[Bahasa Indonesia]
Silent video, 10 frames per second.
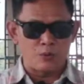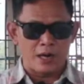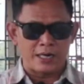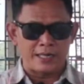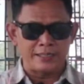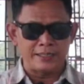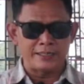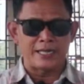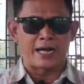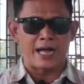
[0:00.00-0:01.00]
ruangan
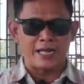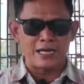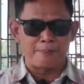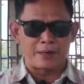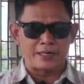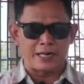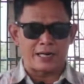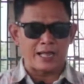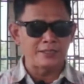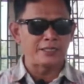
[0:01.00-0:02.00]
yang ada pada
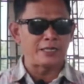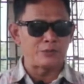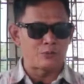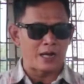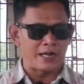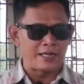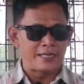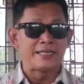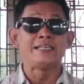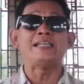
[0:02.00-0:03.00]
lantai
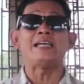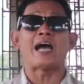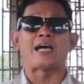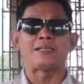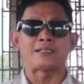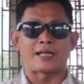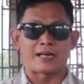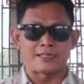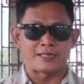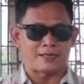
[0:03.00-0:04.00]
2 di
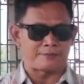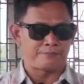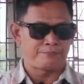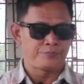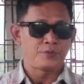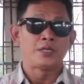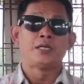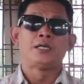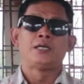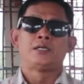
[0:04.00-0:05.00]
antaranya
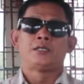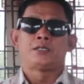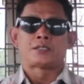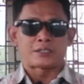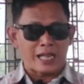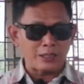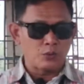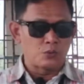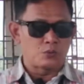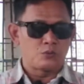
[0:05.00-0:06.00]
1.
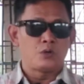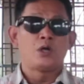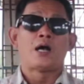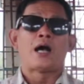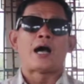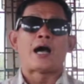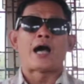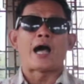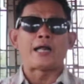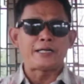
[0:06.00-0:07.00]

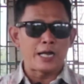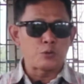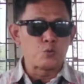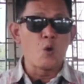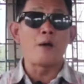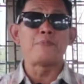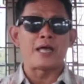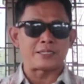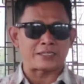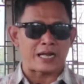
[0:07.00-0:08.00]
Ada 12
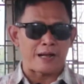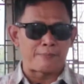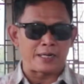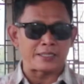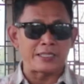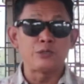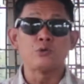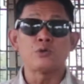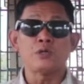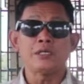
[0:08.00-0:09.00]
kamar
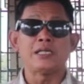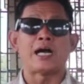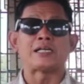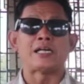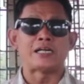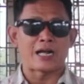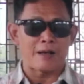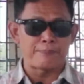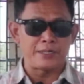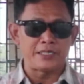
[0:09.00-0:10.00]
tidur yang
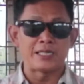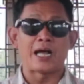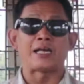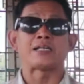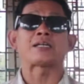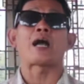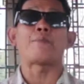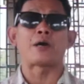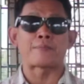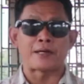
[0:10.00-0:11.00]
dilengkapi dengan
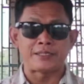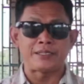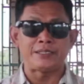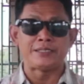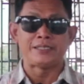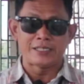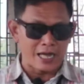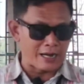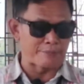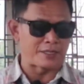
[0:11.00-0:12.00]
kamar mandi di
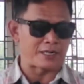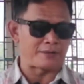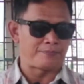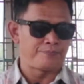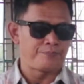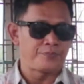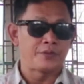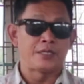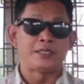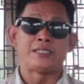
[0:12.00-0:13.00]
dalamnya.
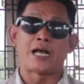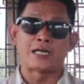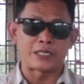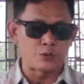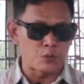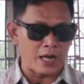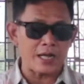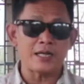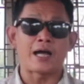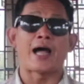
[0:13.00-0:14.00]
Yang kedua
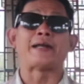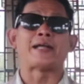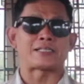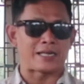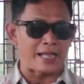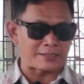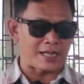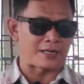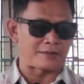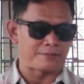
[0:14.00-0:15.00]
ada selasar.